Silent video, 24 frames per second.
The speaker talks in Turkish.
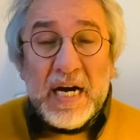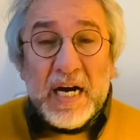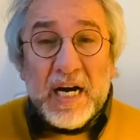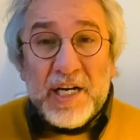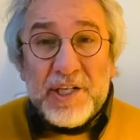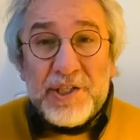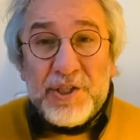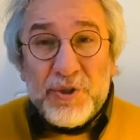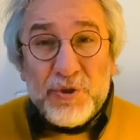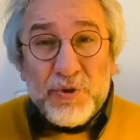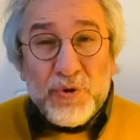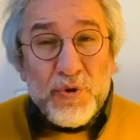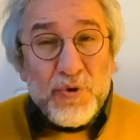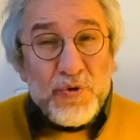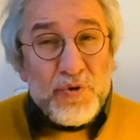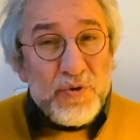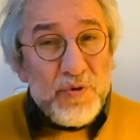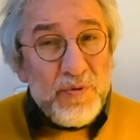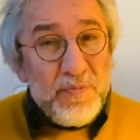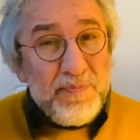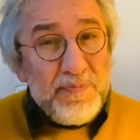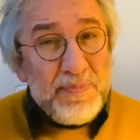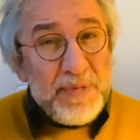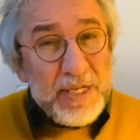Açık
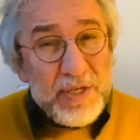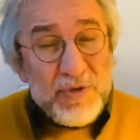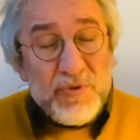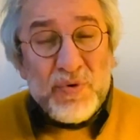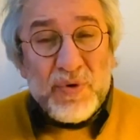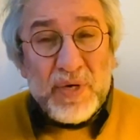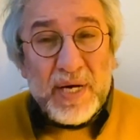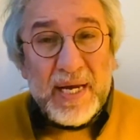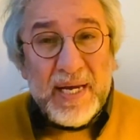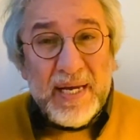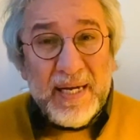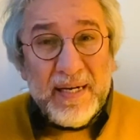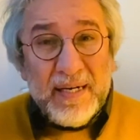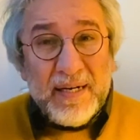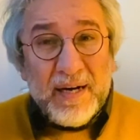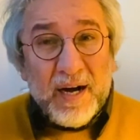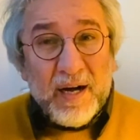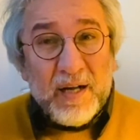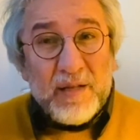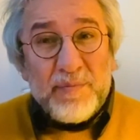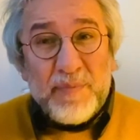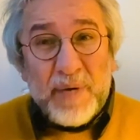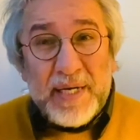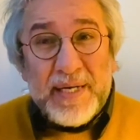gözün bir süre
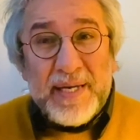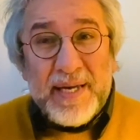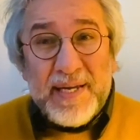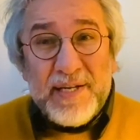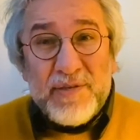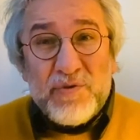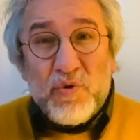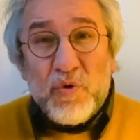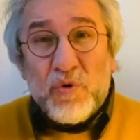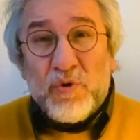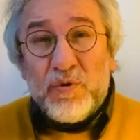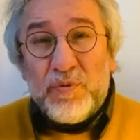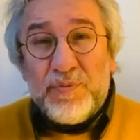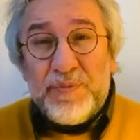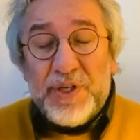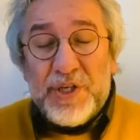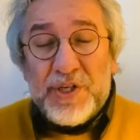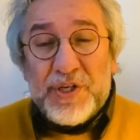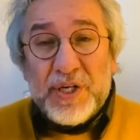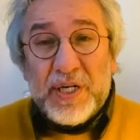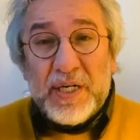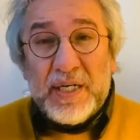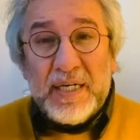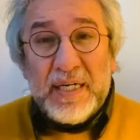Almanya'ya
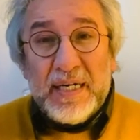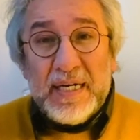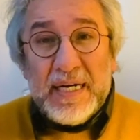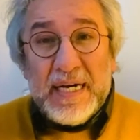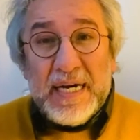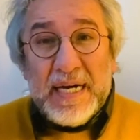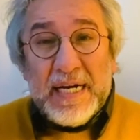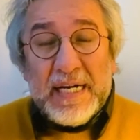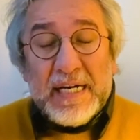sokulmayacağı,